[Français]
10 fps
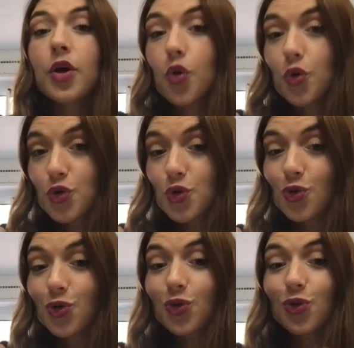
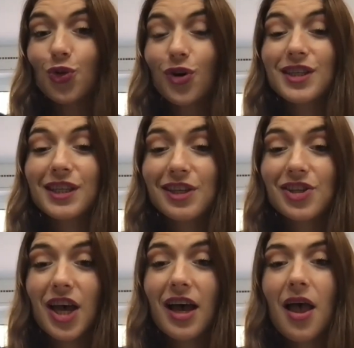Consulte d'ores et
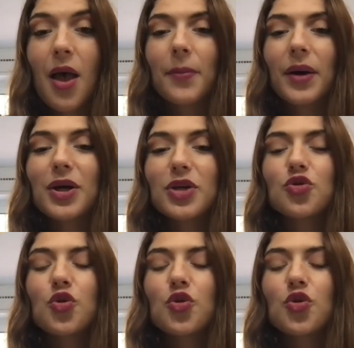déjà ma page